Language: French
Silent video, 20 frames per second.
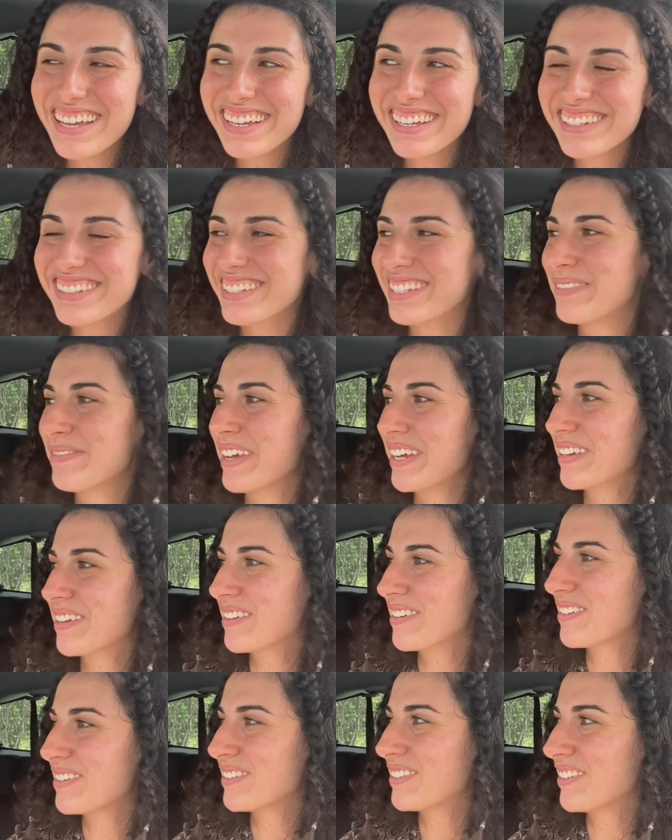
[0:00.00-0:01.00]
j'espère
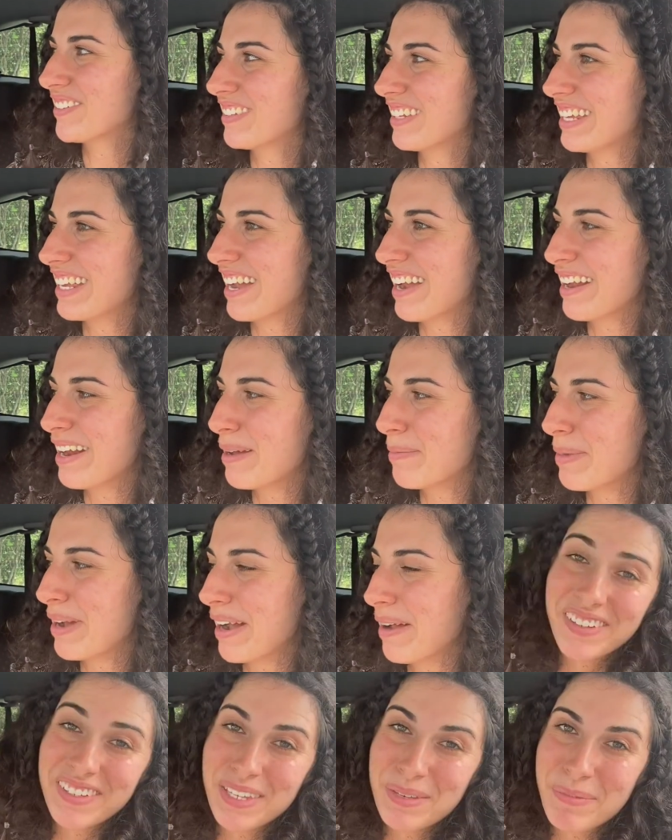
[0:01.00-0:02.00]
que le temps ça ira
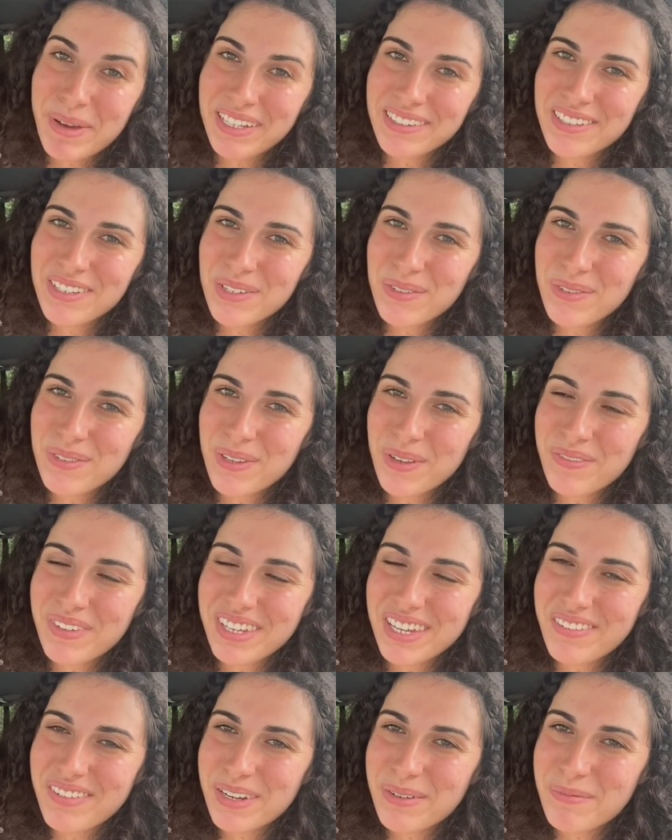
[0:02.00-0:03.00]
là-bas. C'est parti, je vous emmène avec